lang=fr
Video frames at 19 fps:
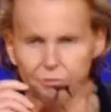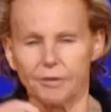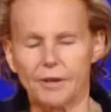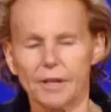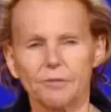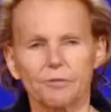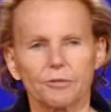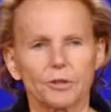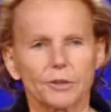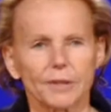
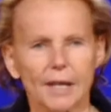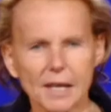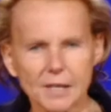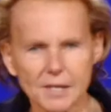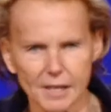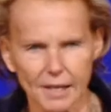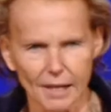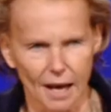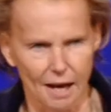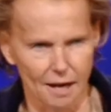fait votre
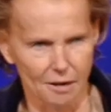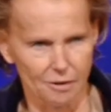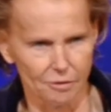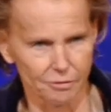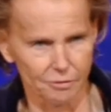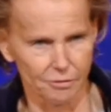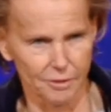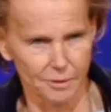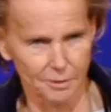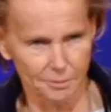esclave.
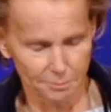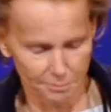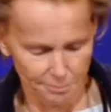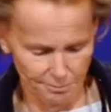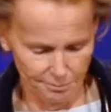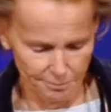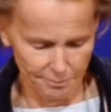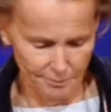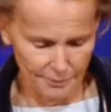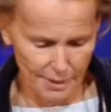
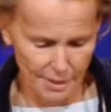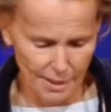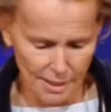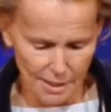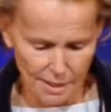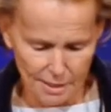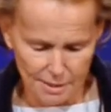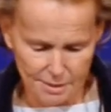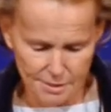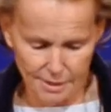
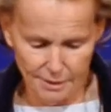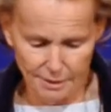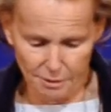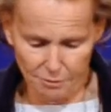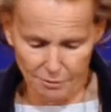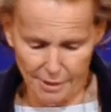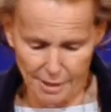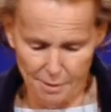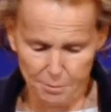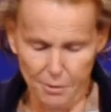C'est
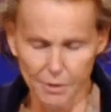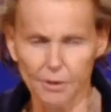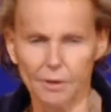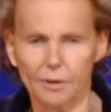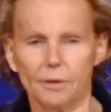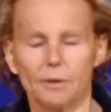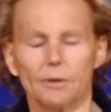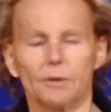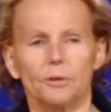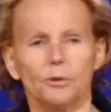
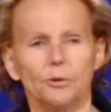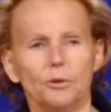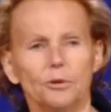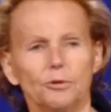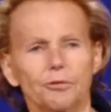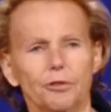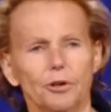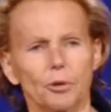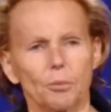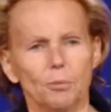évidemment une
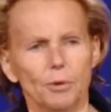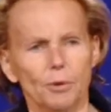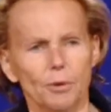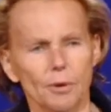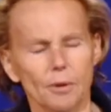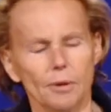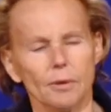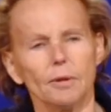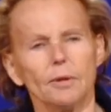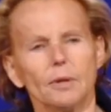
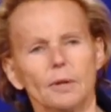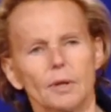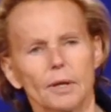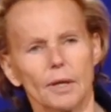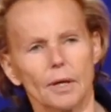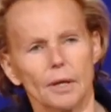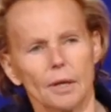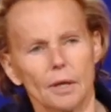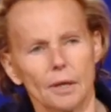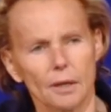formule
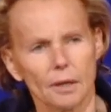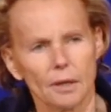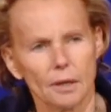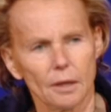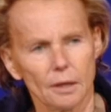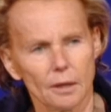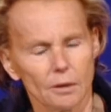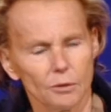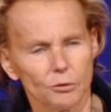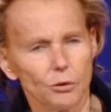
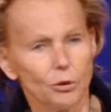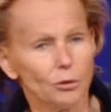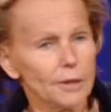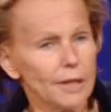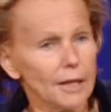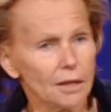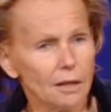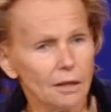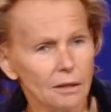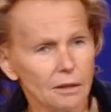dont
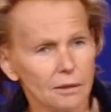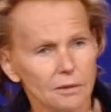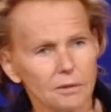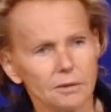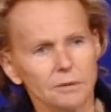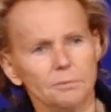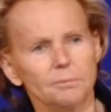l'Iran,